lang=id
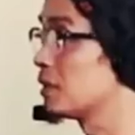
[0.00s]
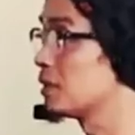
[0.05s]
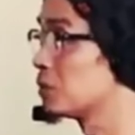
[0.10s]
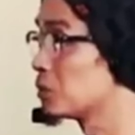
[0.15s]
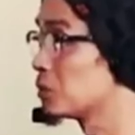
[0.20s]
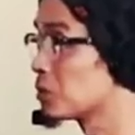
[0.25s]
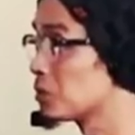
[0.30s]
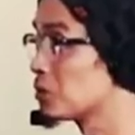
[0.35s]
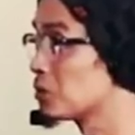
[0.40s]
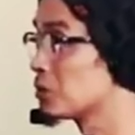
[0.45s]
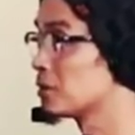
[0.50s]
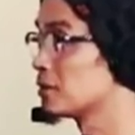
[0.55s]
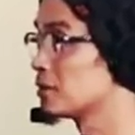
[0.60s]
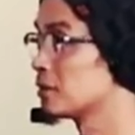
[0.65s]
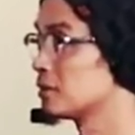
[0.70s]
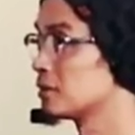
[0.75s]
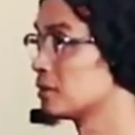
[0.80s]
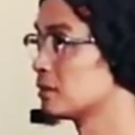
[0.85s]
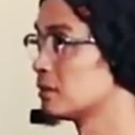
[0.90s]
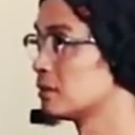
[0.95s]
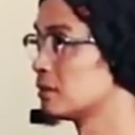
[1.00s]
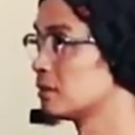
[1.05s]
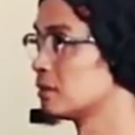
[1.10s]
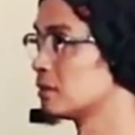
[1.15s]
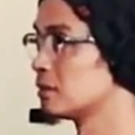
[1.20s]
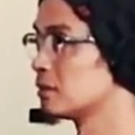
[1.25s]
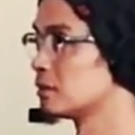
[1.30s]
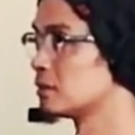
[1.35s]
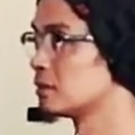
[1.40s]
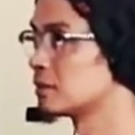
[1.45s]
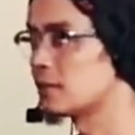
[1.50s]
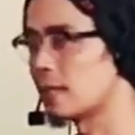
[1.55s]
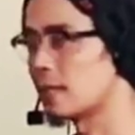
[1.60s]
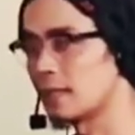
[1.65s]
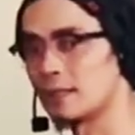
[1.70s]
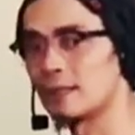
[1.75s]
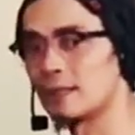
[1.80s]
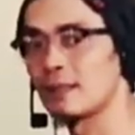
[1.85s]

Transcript: di duru tanya